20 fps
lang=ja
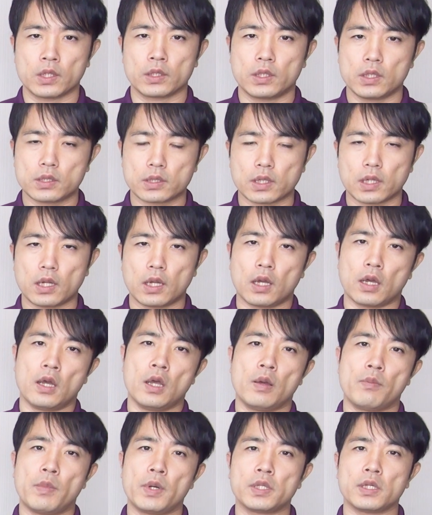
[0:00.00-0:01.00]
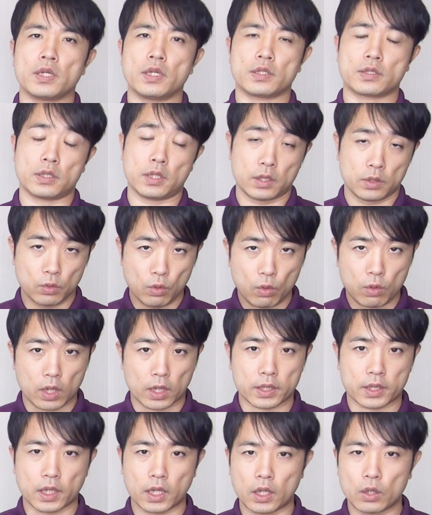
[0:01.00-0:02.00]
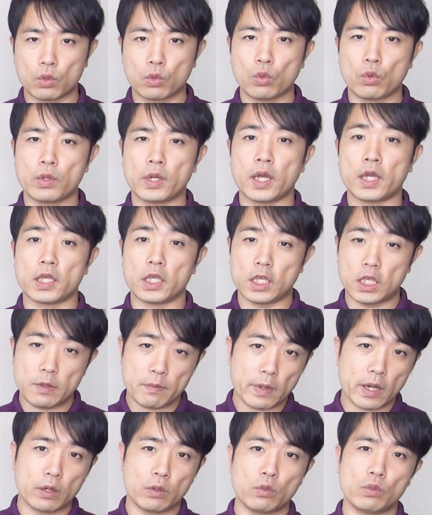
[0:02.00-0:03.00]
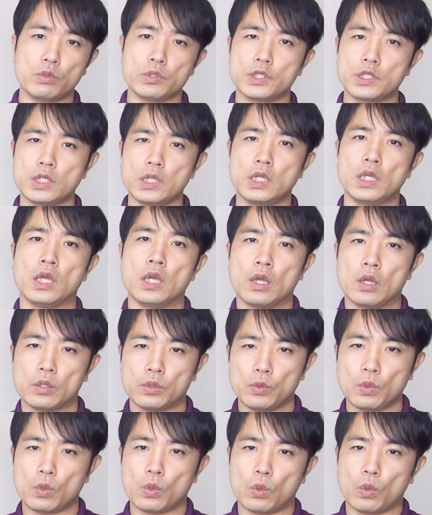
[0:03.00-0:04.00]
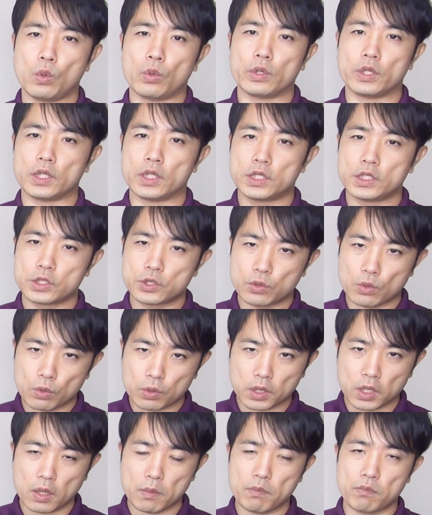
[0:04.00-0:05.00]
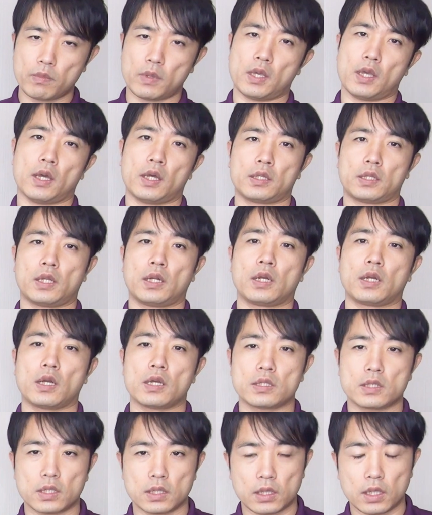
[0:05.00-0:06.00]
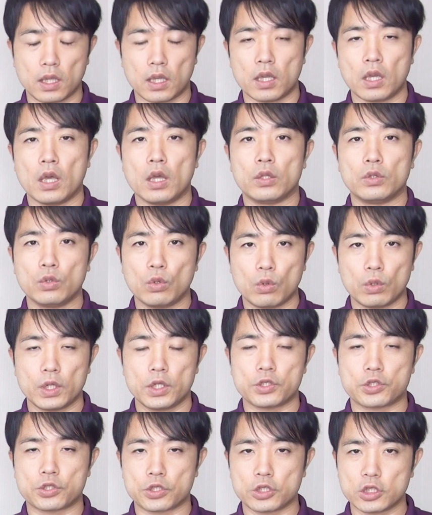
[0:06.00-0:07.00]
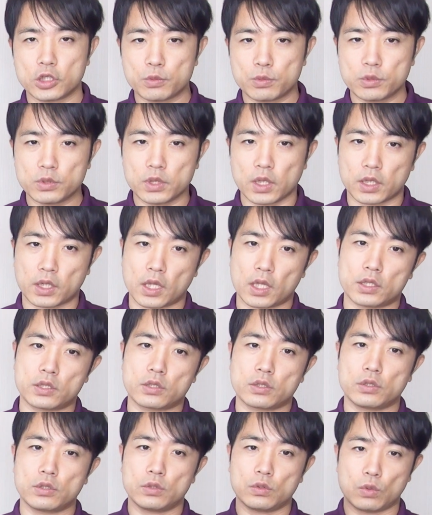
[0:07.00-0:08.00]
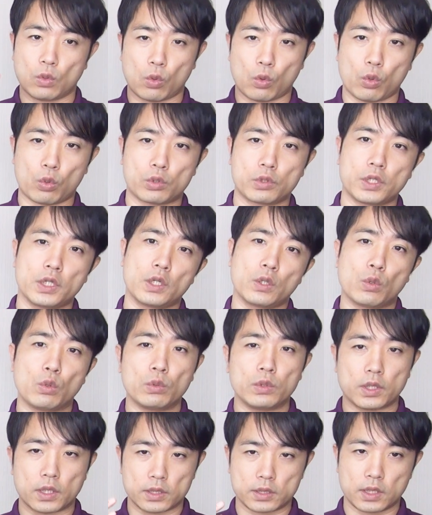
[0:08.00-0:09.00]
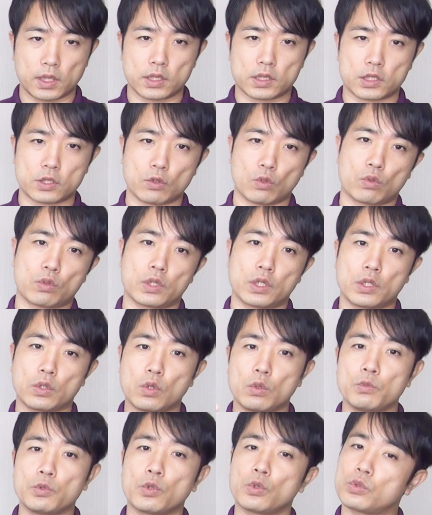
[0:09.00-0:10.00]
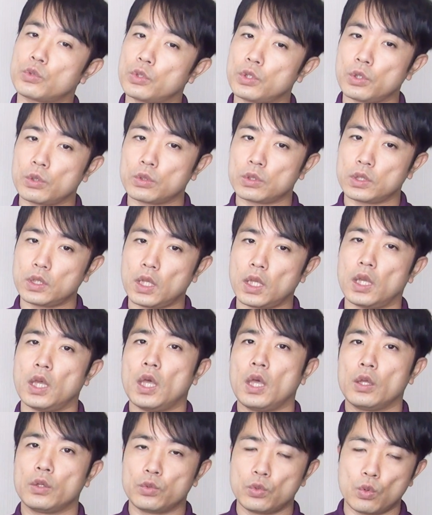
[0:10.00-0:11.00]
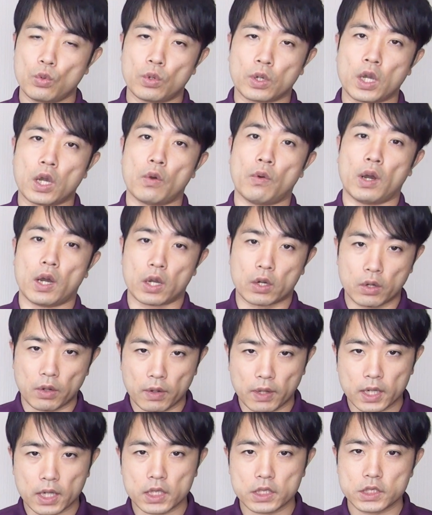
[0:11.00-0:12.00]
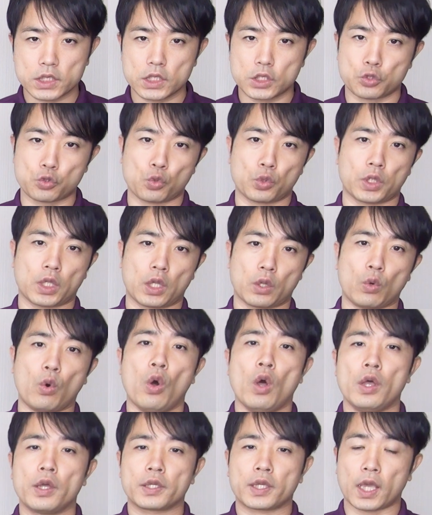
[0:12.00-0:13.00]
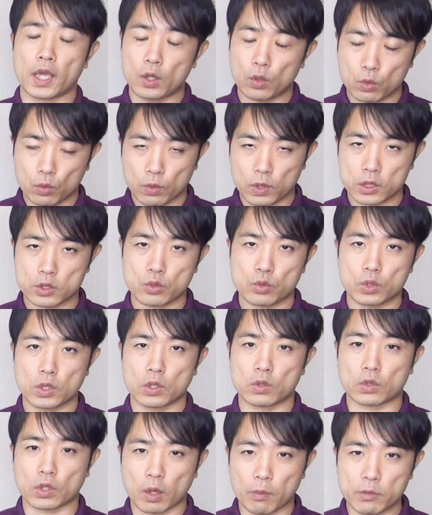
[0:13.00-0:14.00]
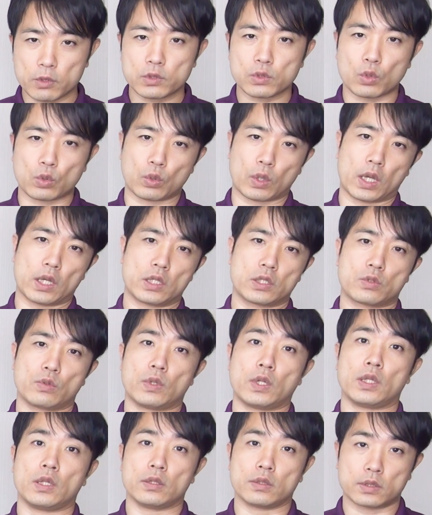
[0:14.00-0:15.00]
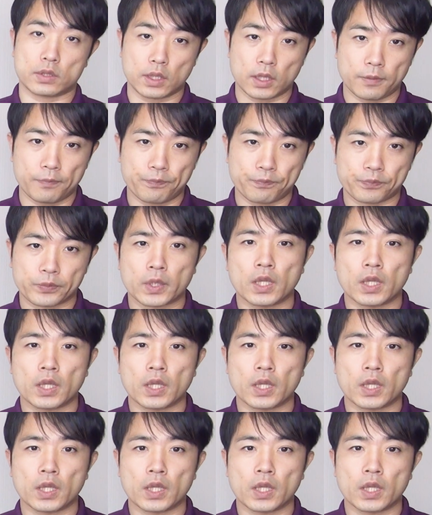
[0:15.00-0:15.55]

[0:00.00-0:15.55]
ですからまだですね、脳が健康な今のうちに脳を一生懸命働かせて、脳に十分な血流を送り込んでですね、血を送り込むことによって脳が若々しい状態を、健康な状態を保つことが必要なんですね。